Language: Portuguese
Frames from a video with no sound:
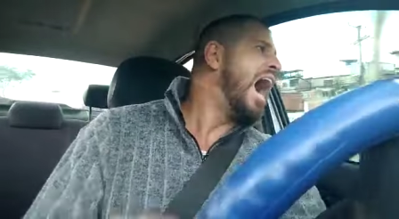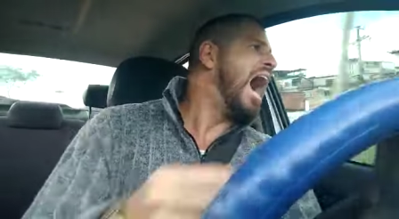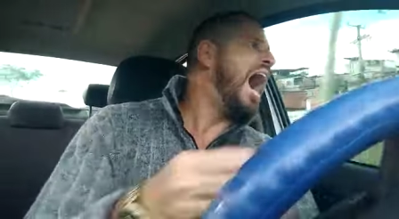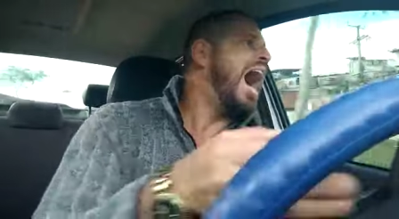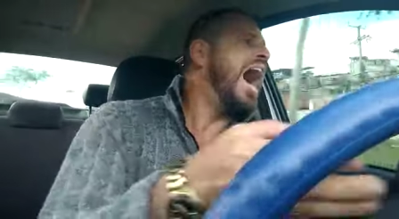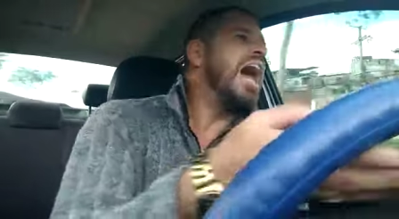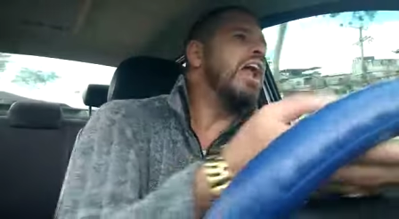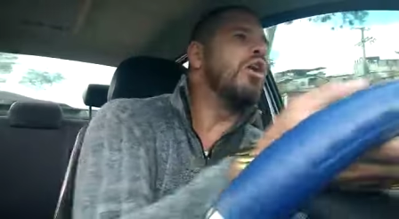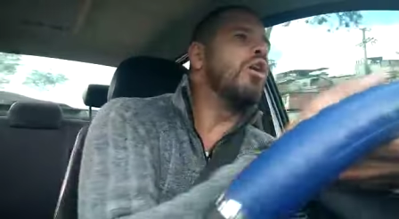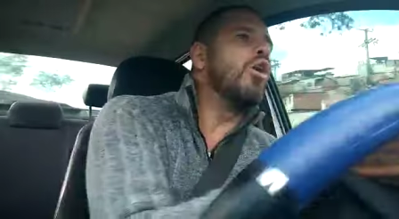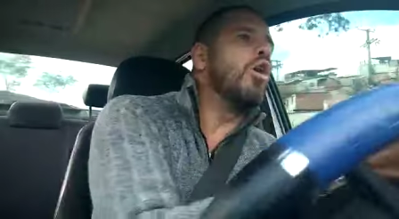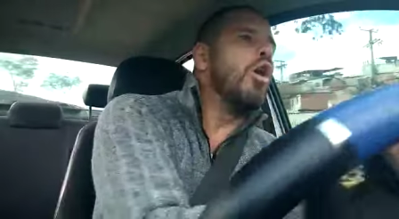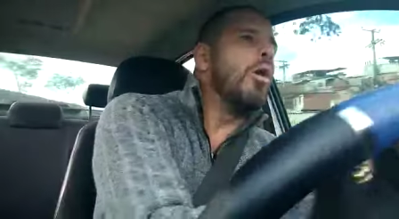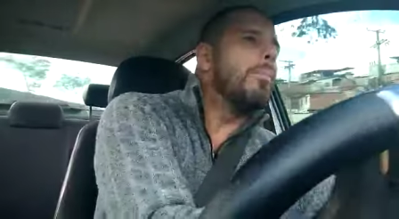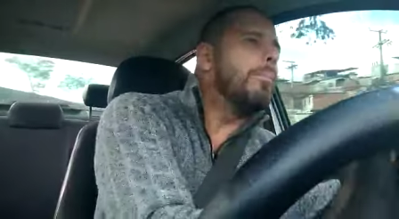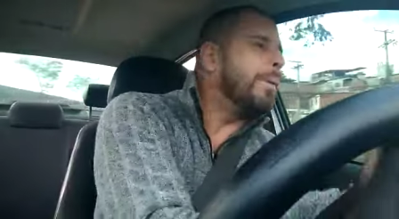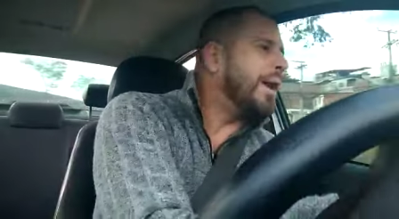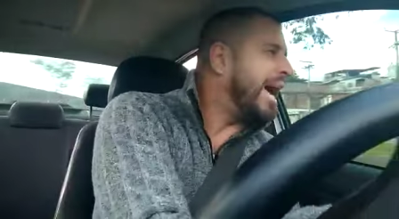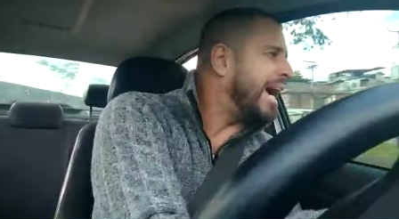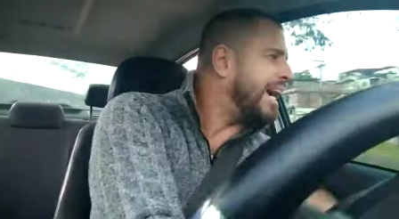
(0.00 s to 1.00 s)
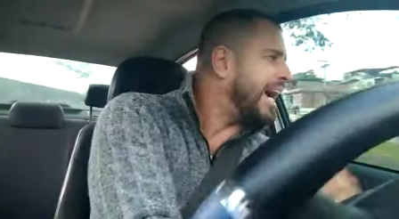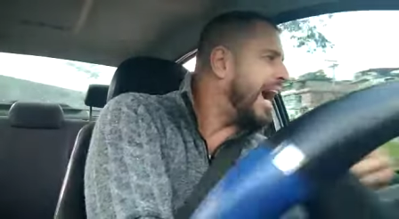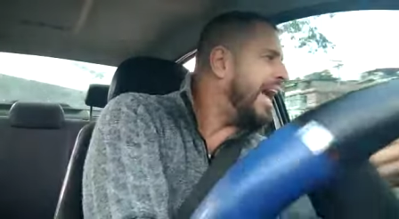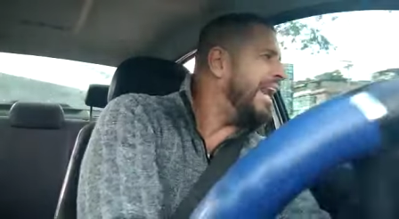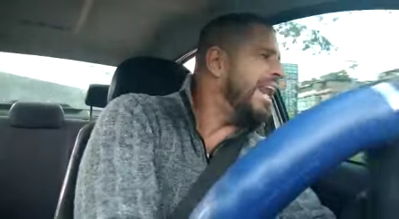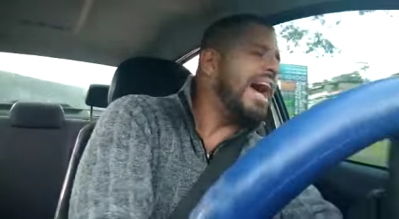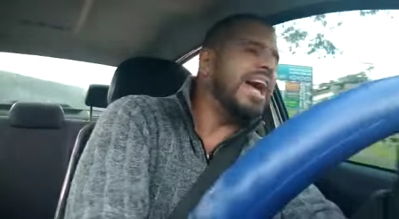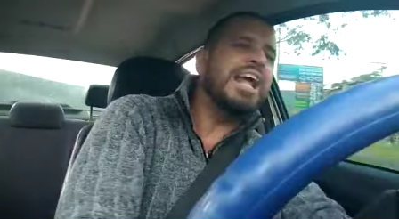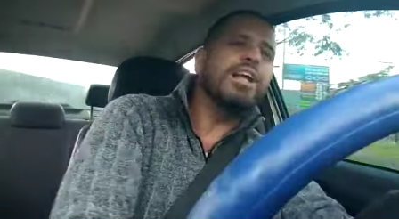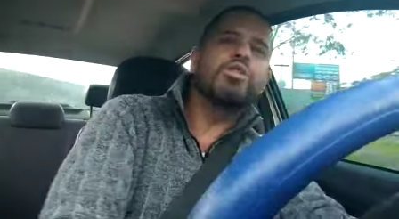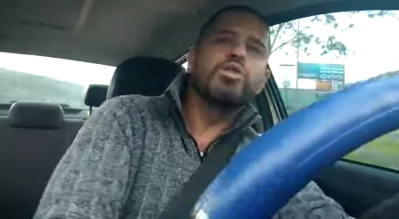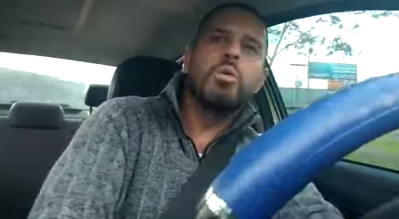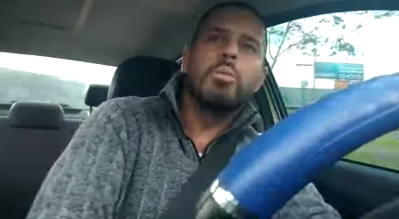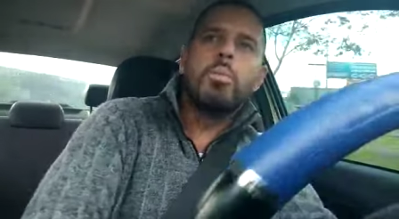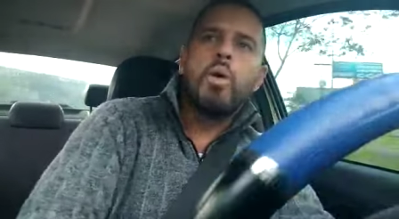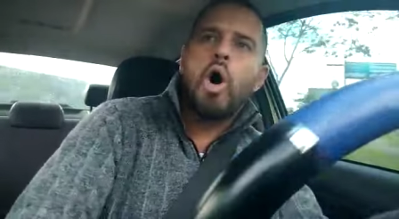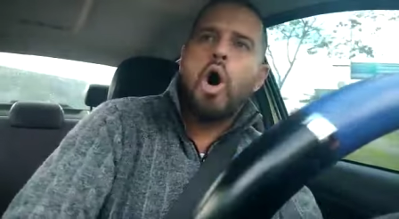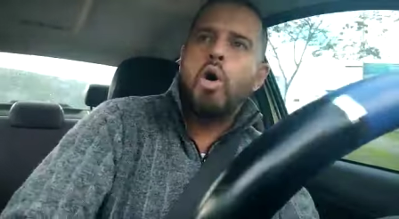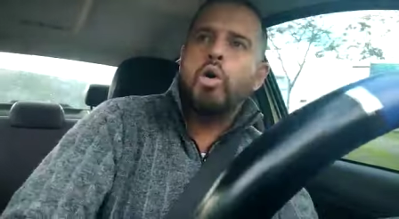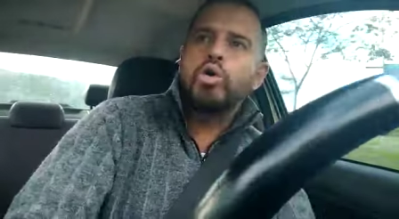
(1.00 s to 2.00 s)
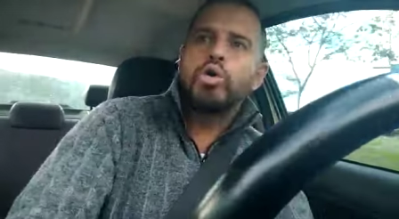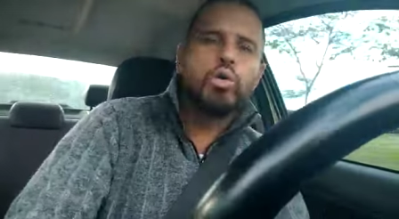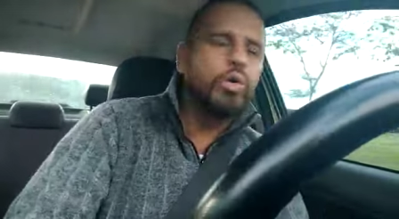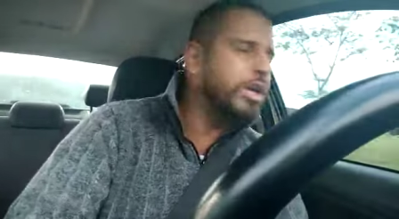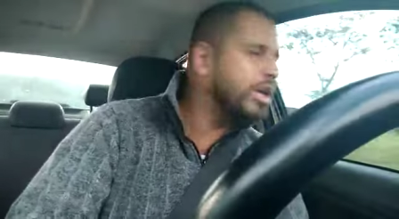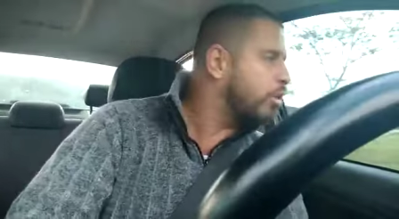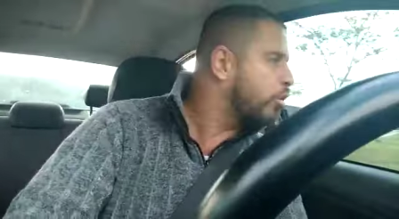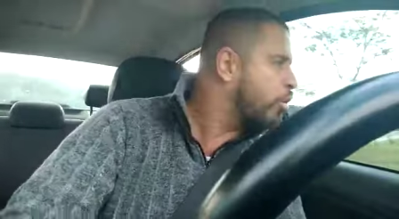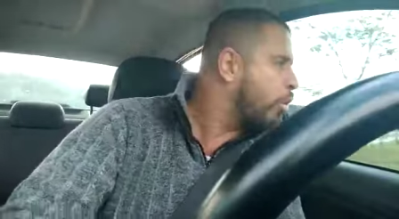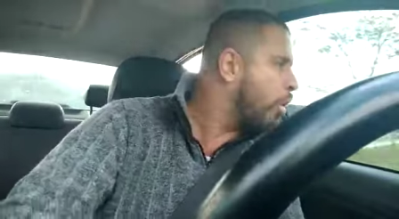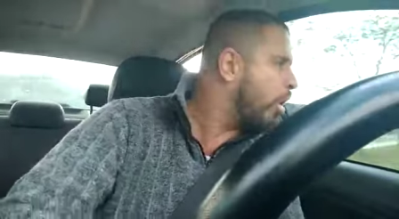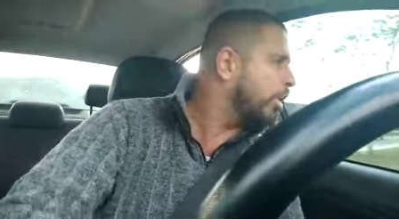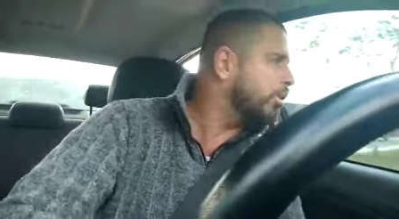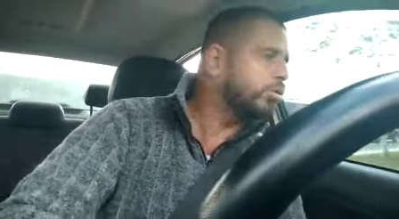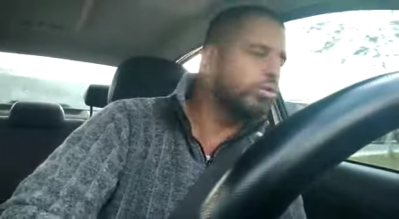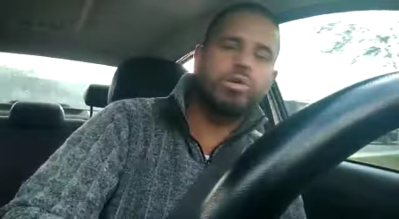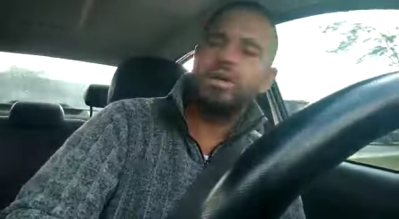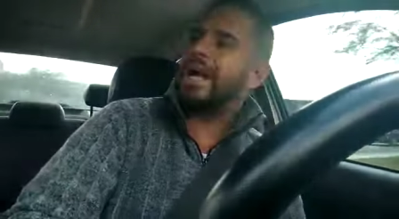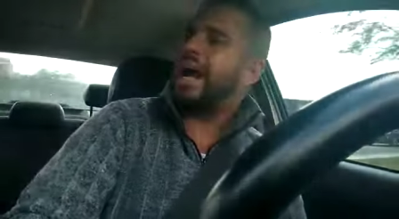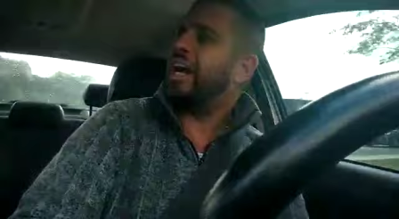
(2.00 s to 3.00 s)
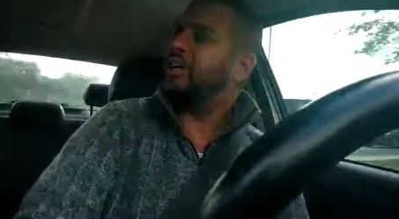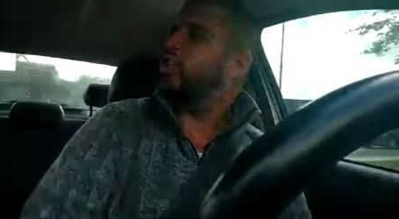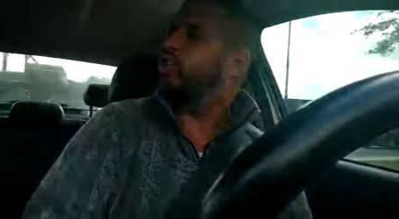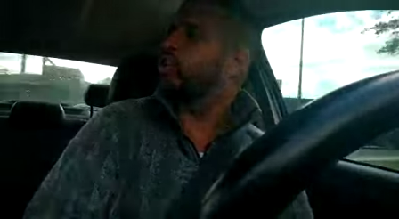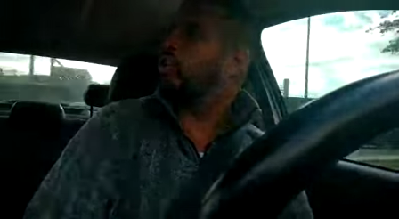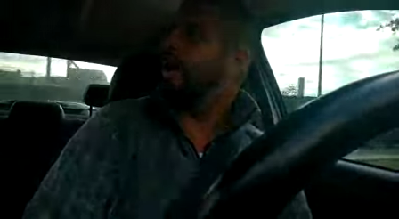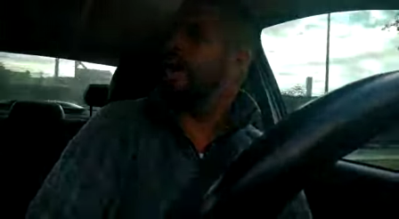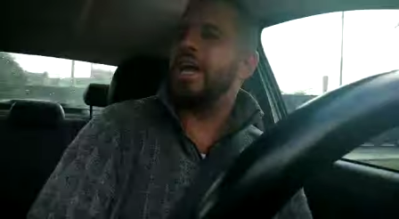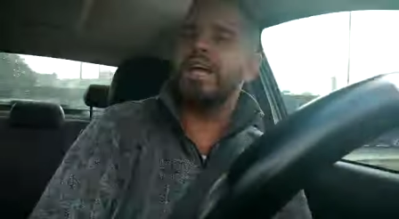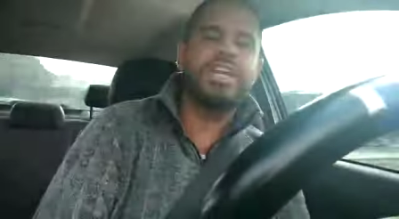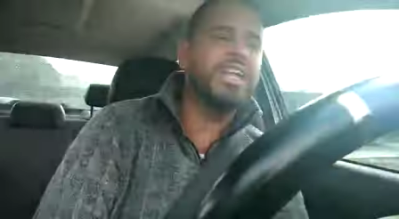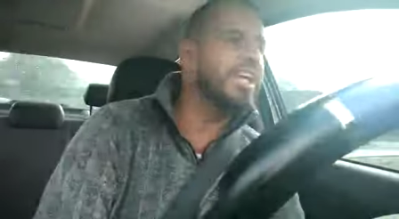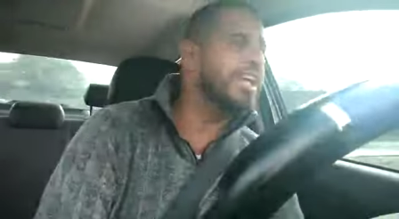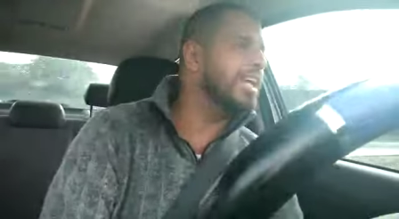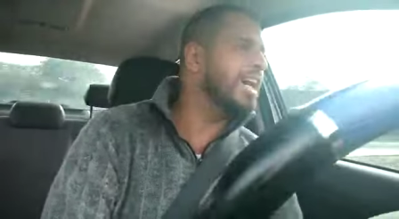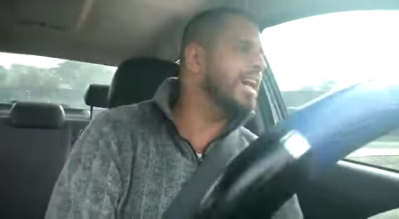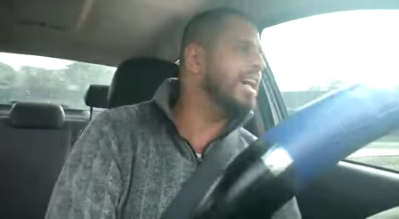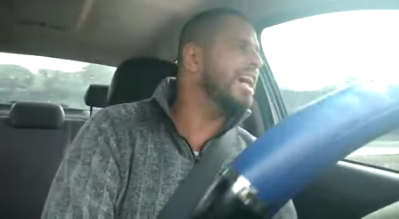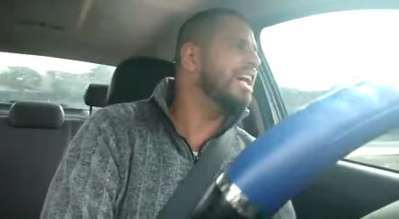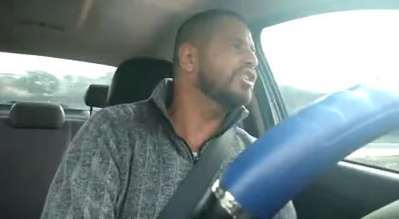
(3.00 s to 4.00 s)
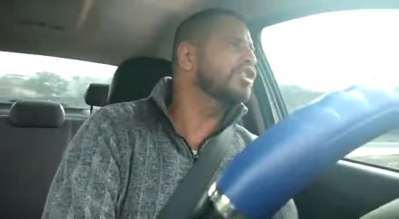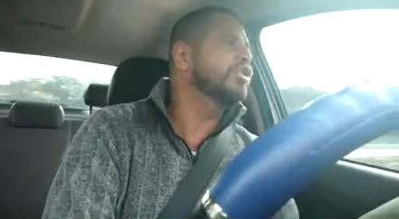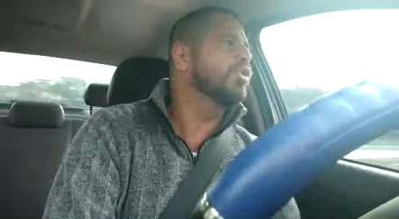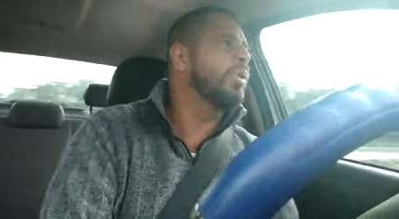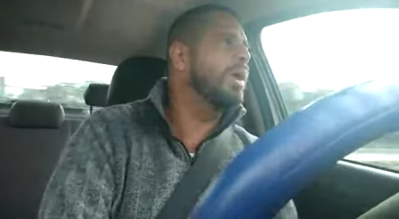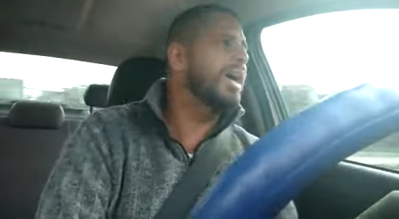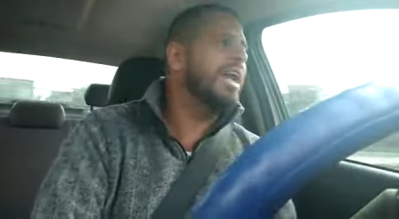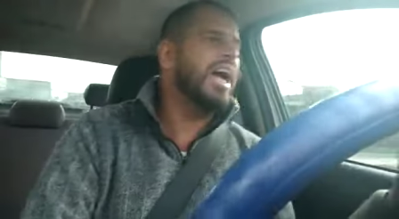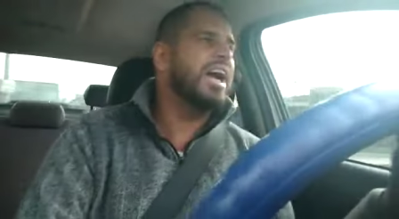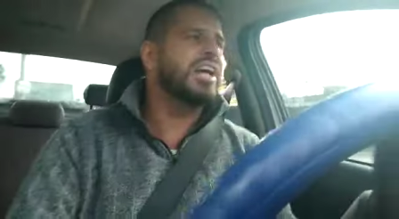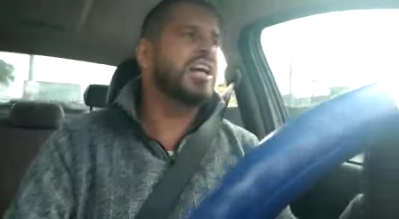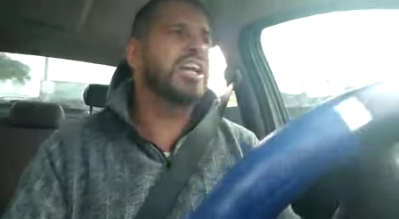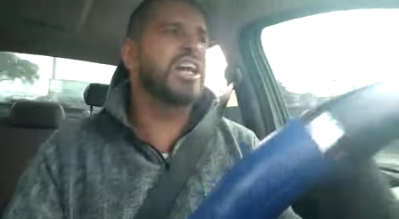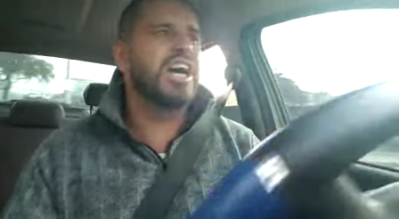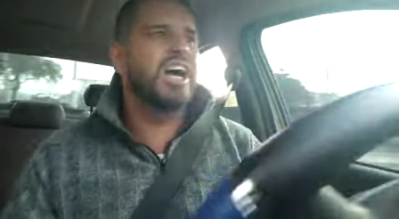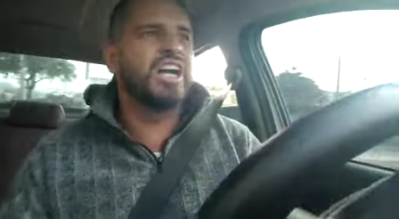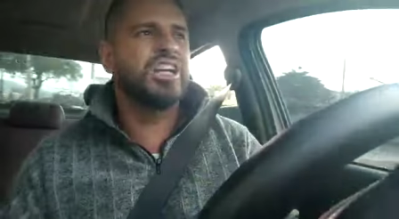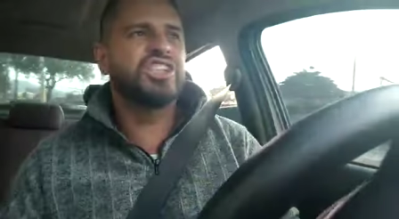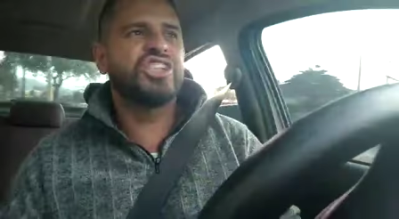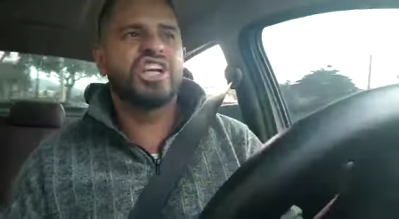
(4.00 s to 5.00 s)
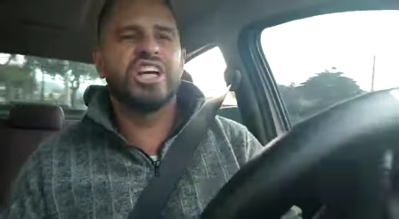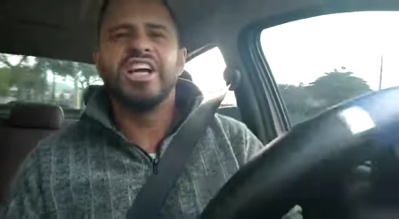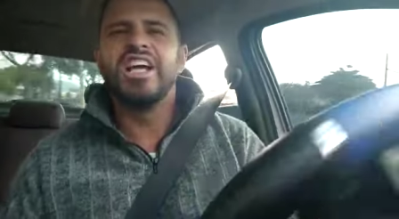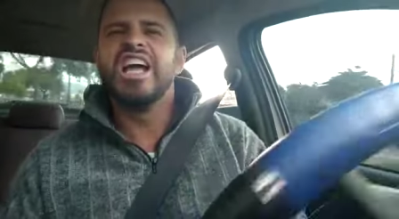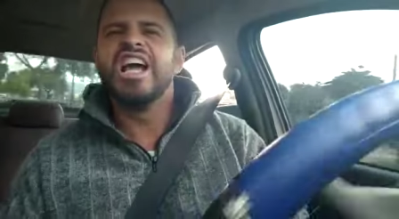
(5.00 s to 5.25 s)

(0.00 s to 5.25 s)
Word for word: Alô pra galera do Morro do Encontro, Cachoeirinha, Cachoeira Grande,